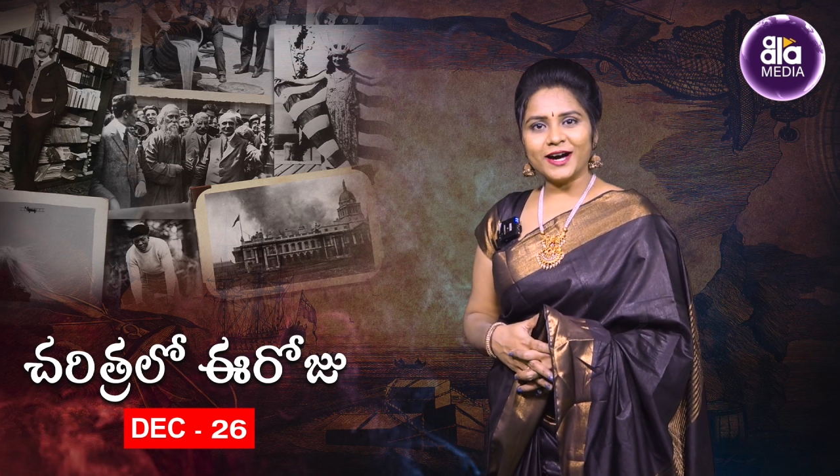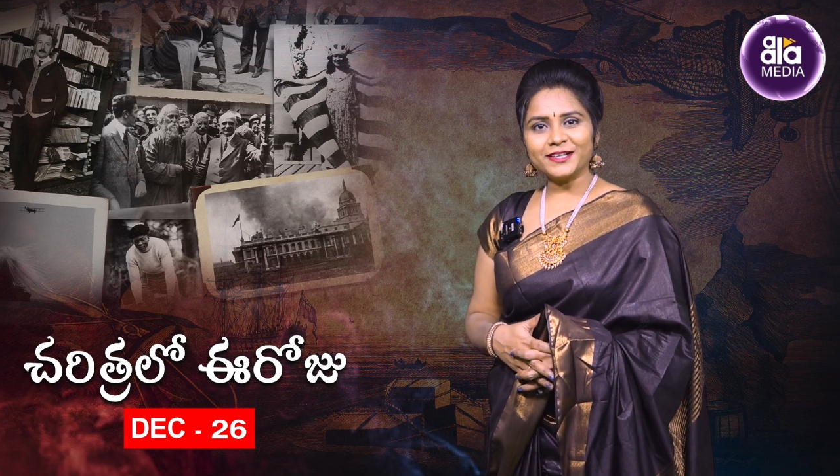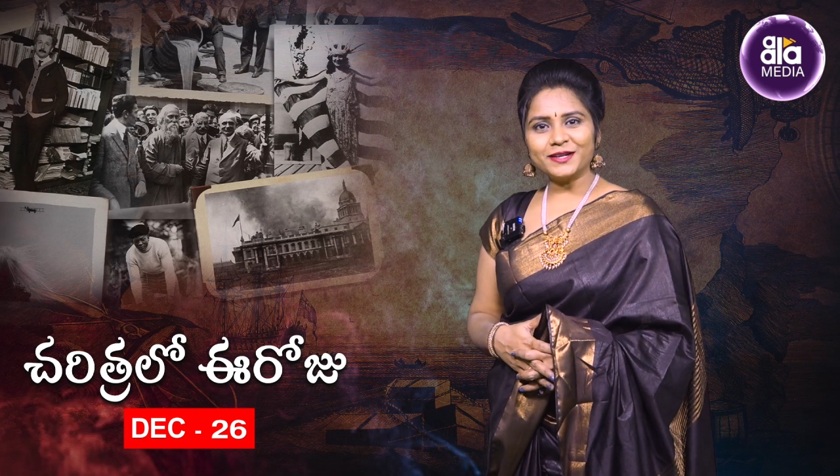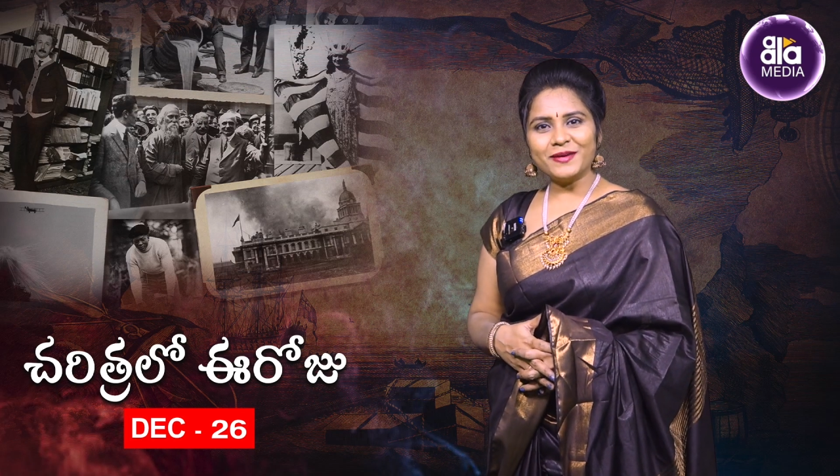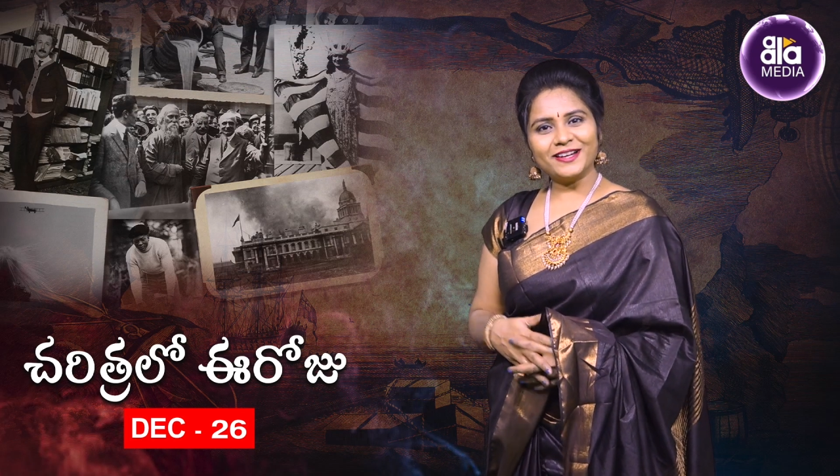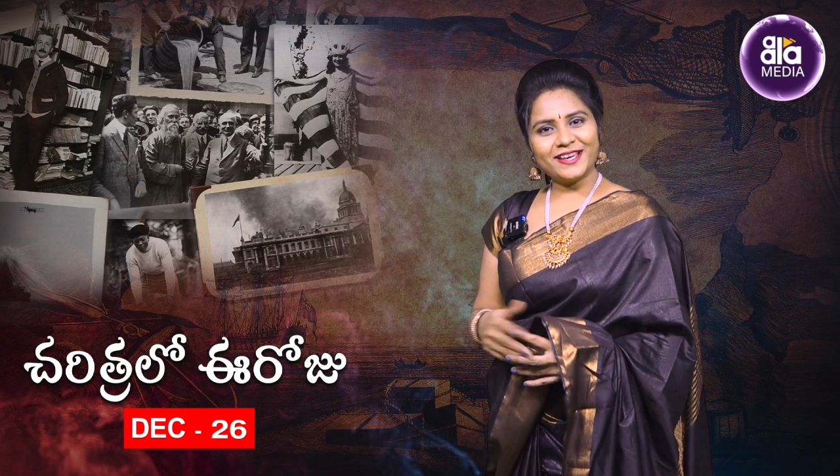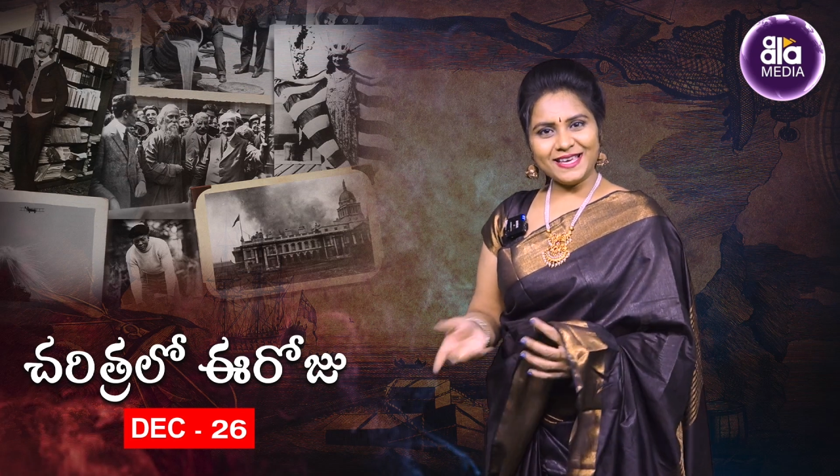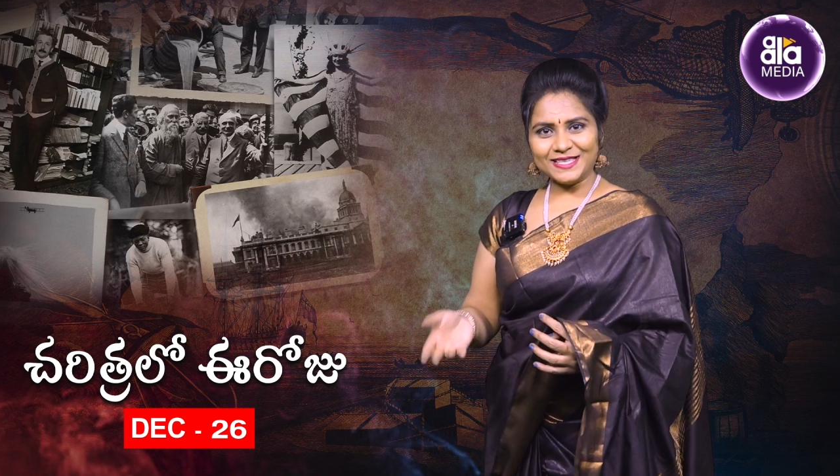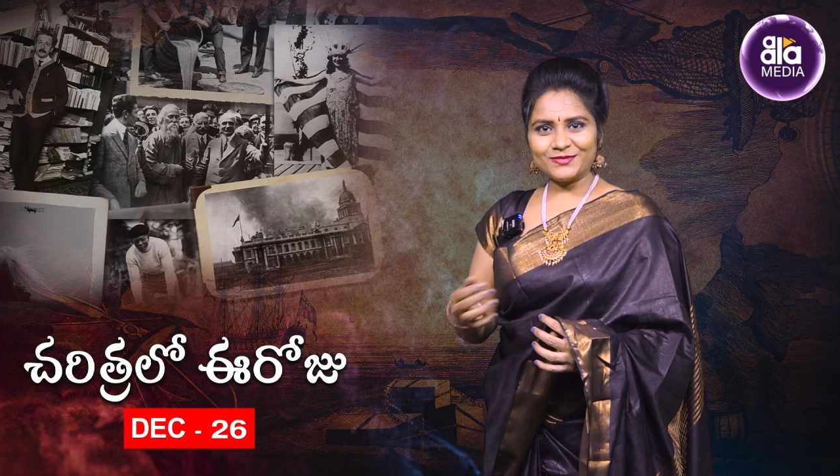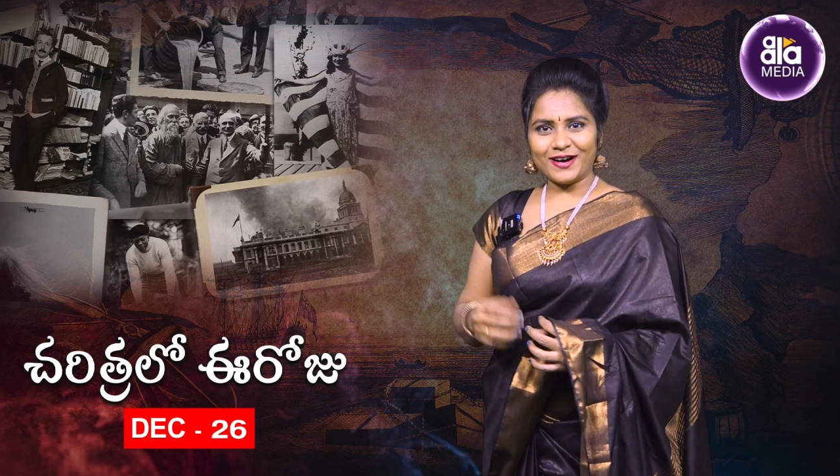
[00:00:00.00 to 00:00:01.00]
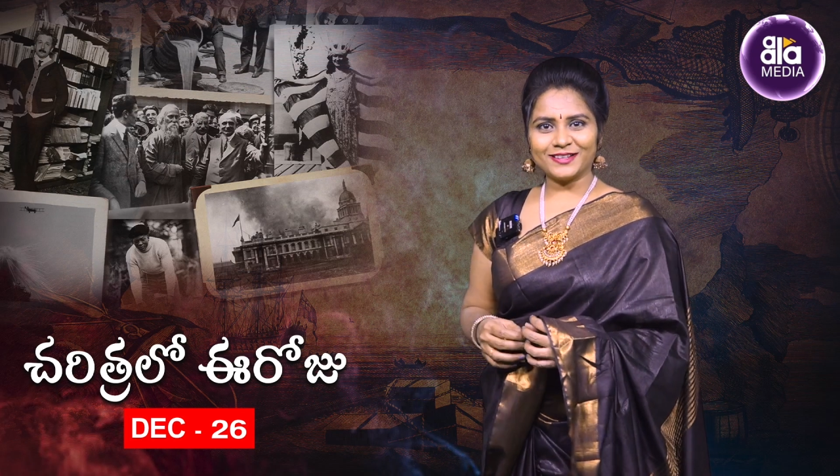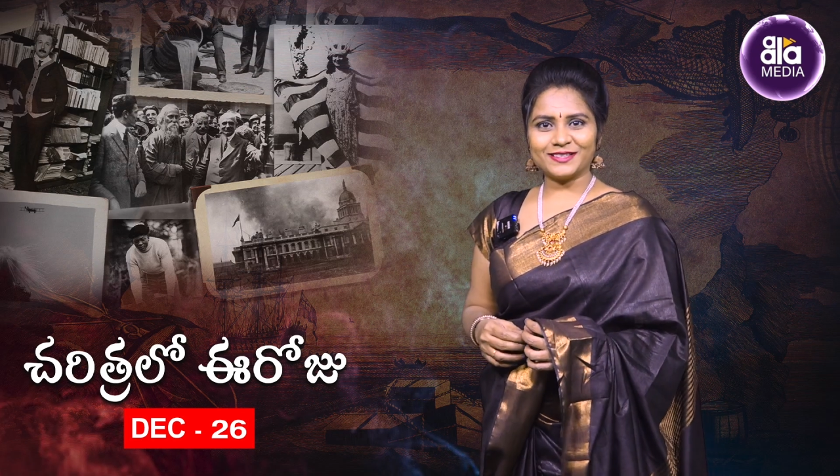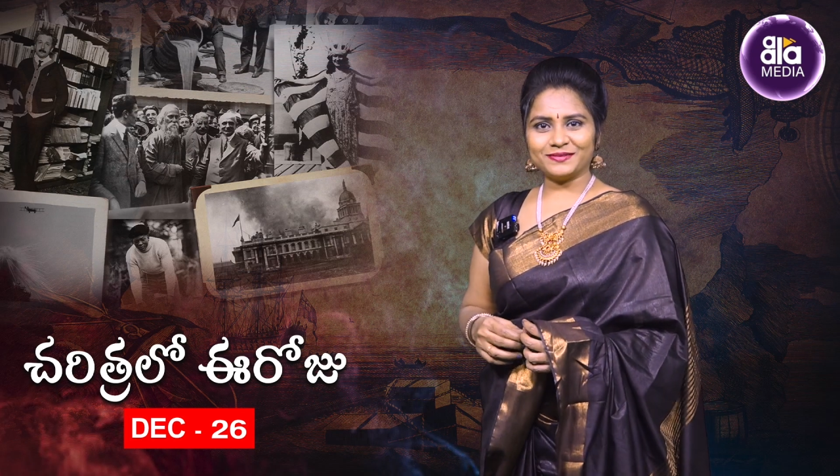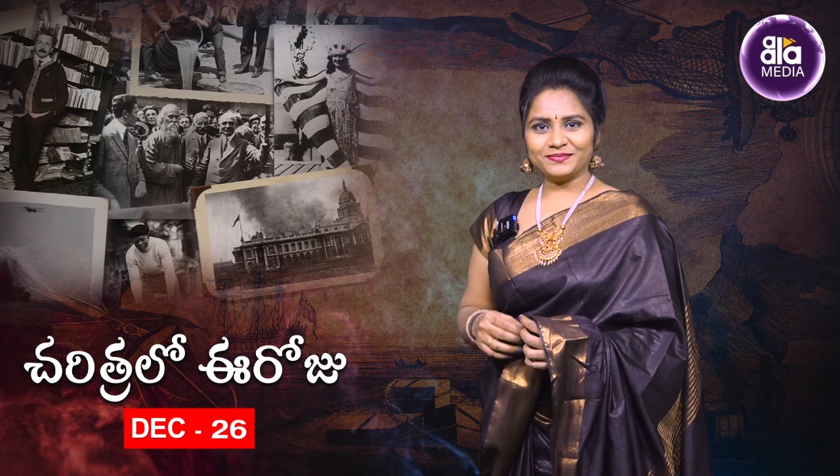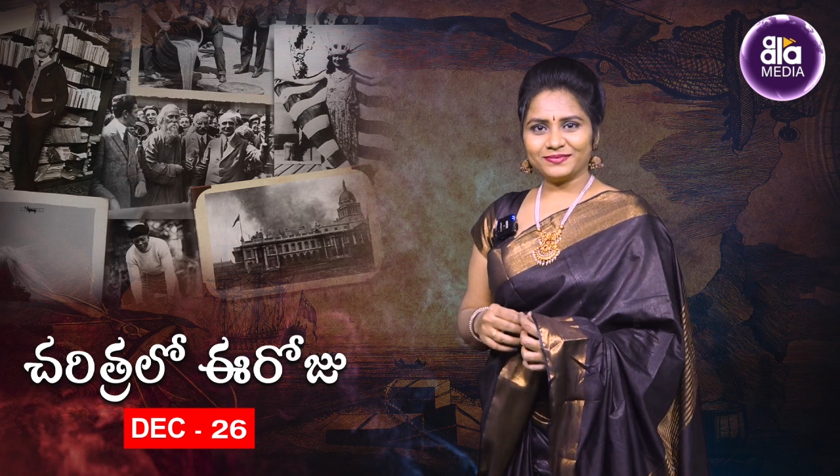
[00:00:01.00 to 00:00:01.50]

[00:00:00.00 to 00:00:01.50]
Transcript: కార్యక్రమానికి స్వాగతం